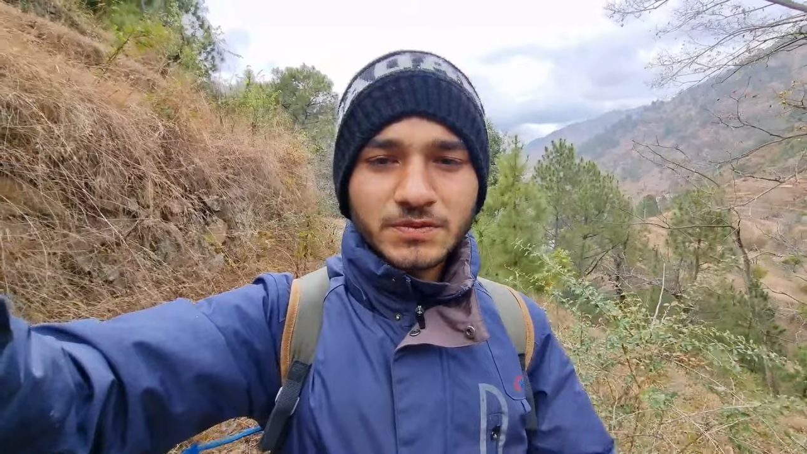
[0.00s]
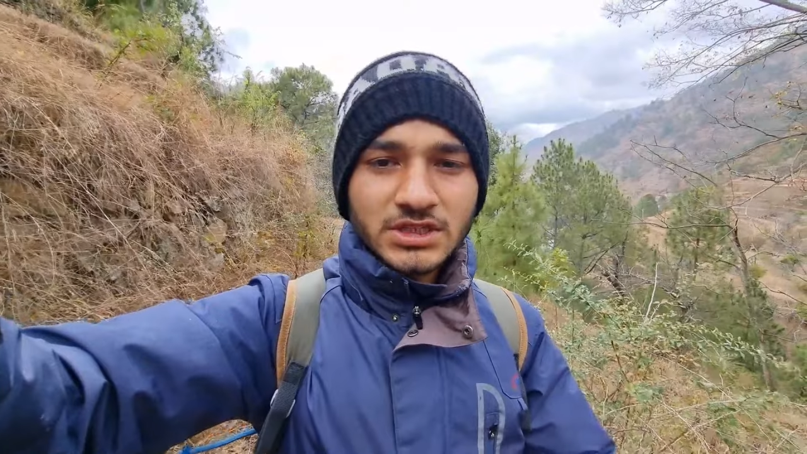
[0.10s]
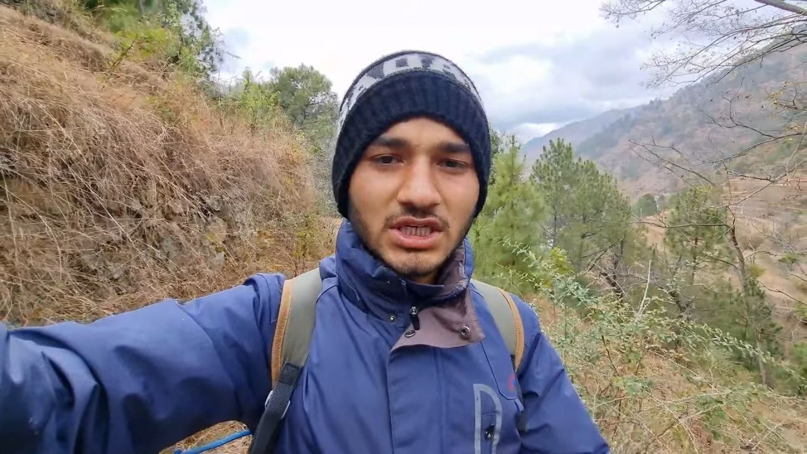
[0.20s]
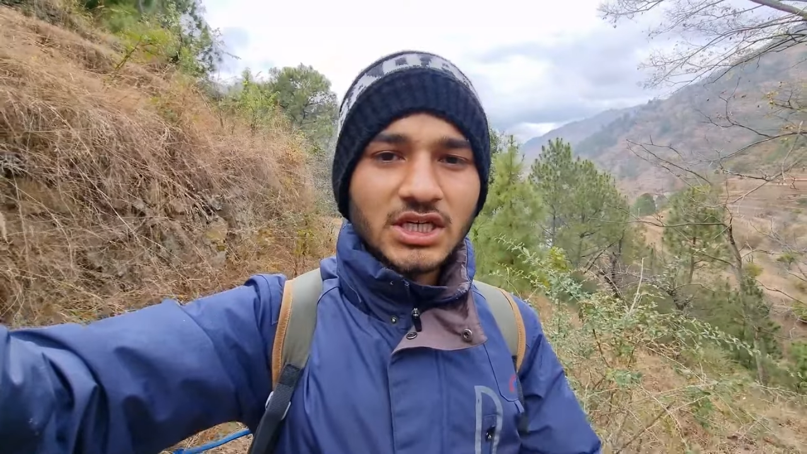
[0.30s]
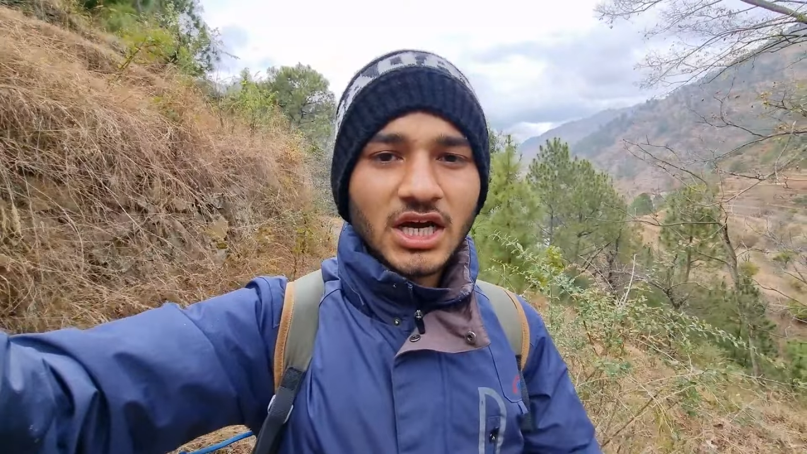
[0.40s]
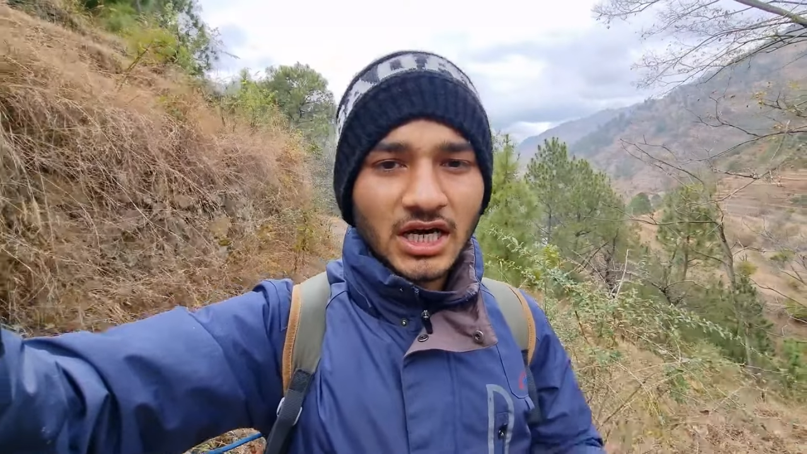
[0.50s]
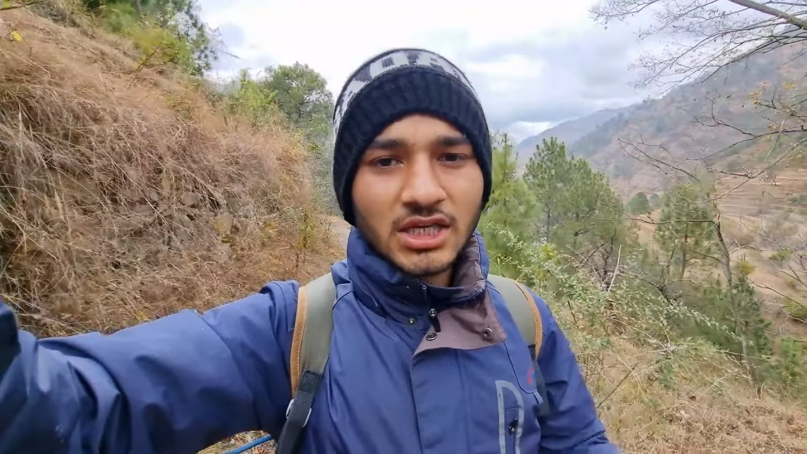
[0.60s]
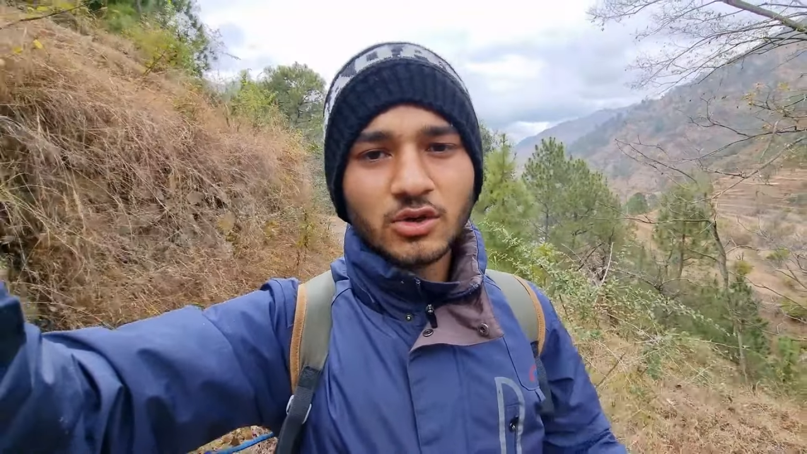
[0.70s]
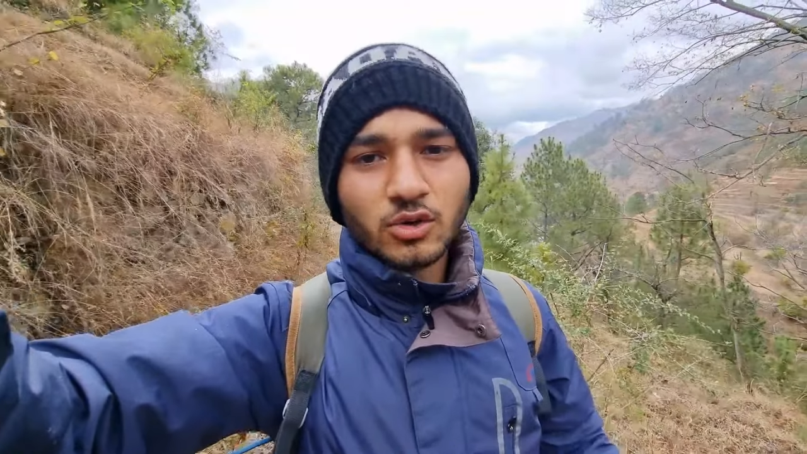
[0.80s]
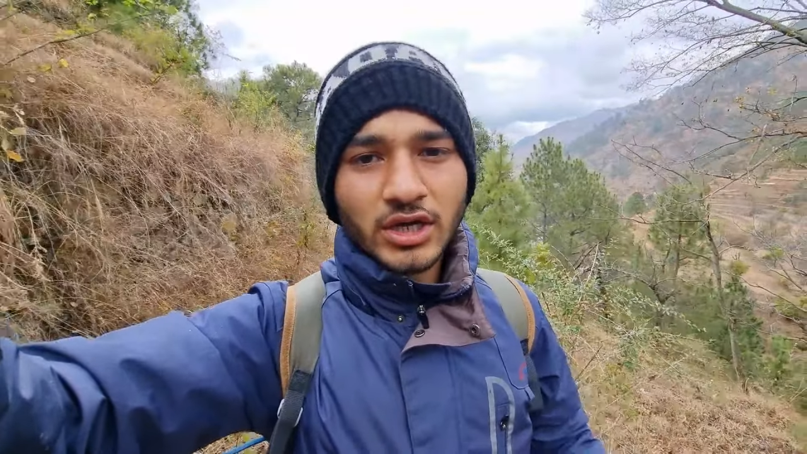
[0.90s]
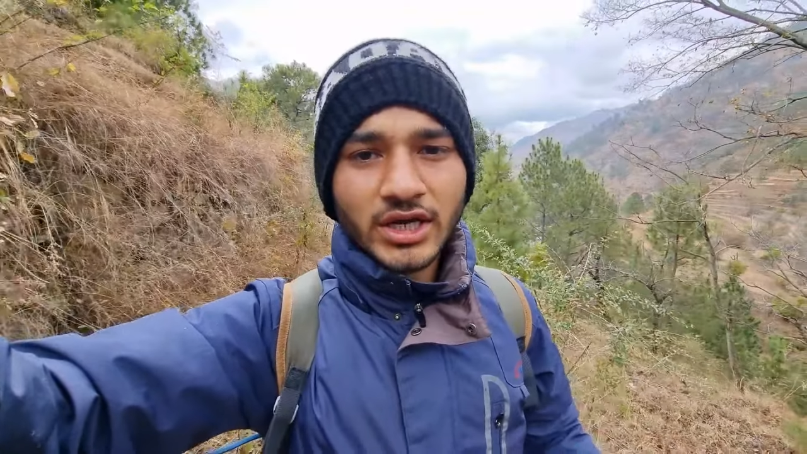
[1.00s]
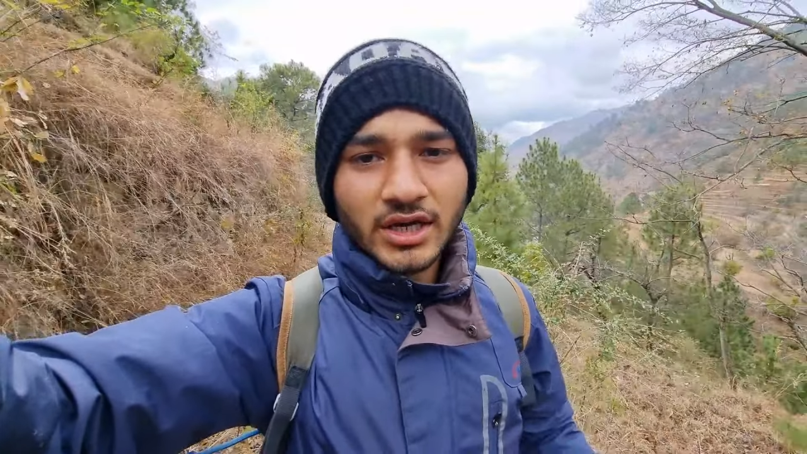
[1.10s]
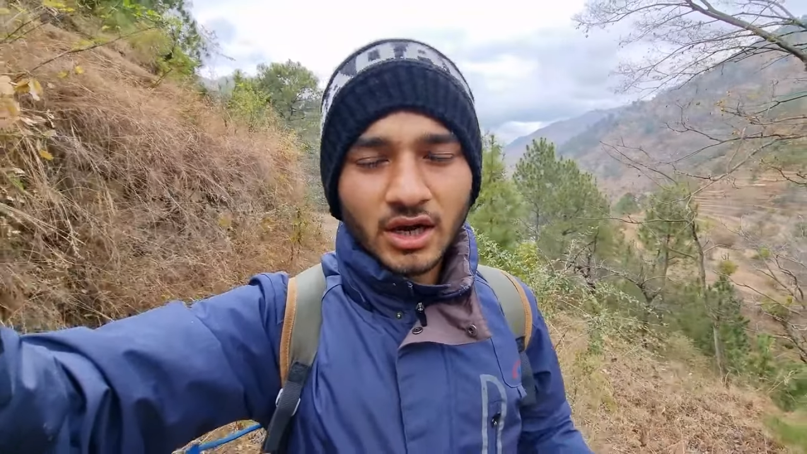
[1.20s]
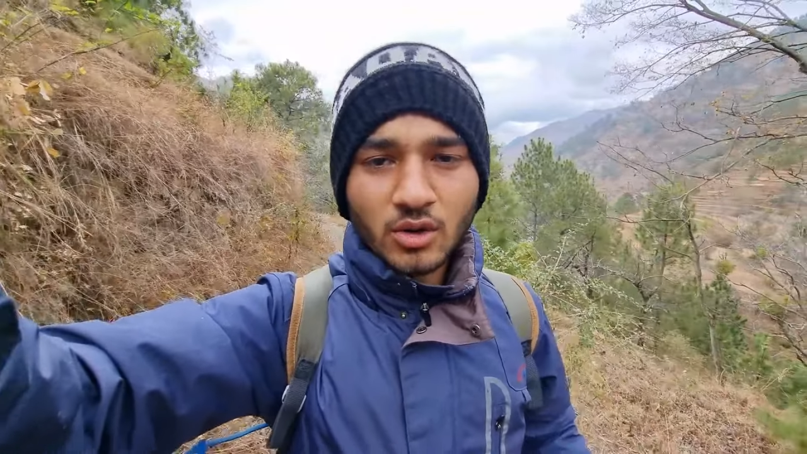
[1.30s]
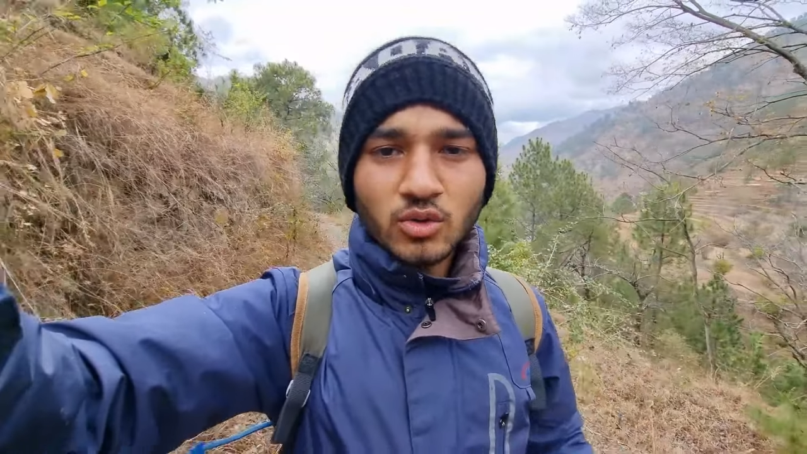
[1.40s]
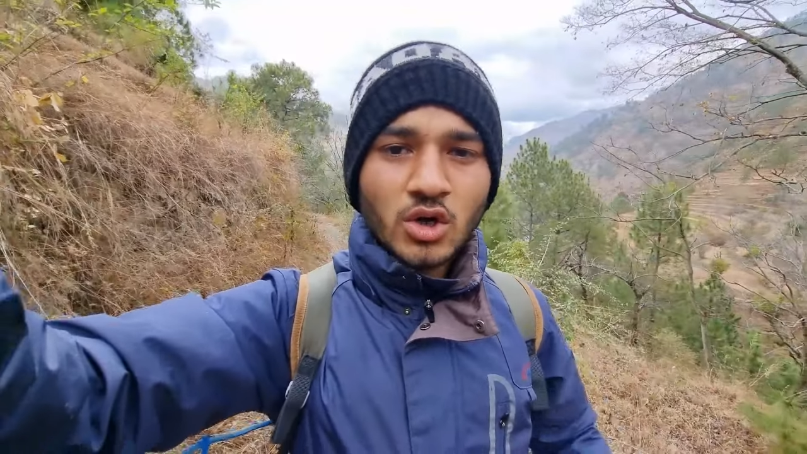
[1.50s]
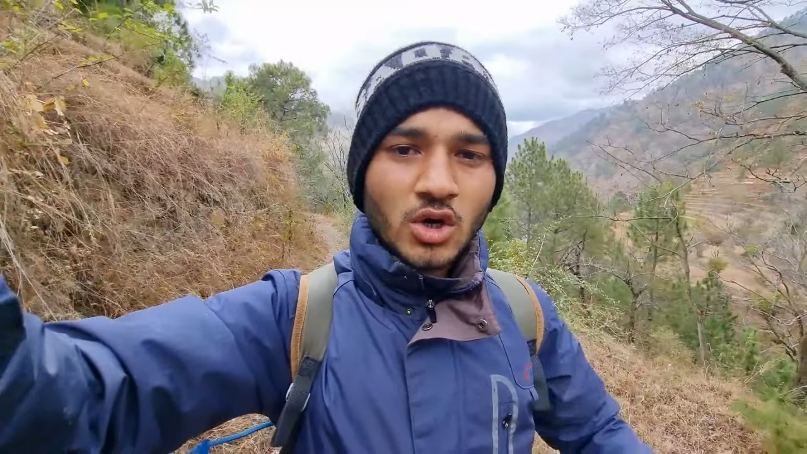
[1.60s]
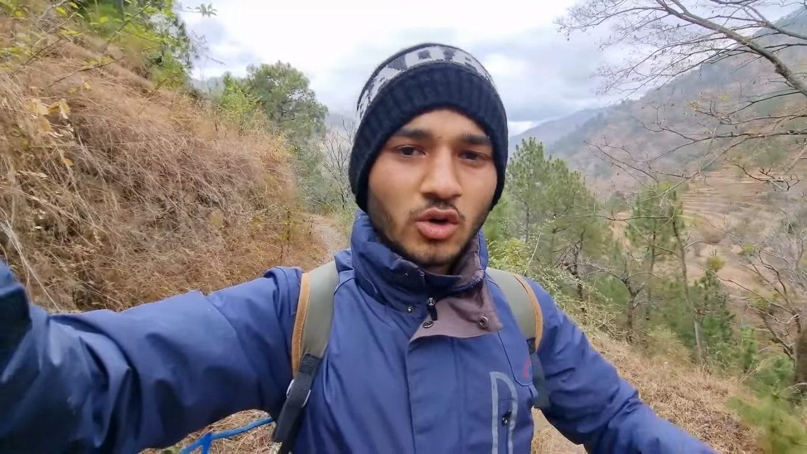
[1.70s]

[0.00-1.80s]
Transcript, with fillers: सबसे ज़्यादा खाली हो रहे हैं गाँव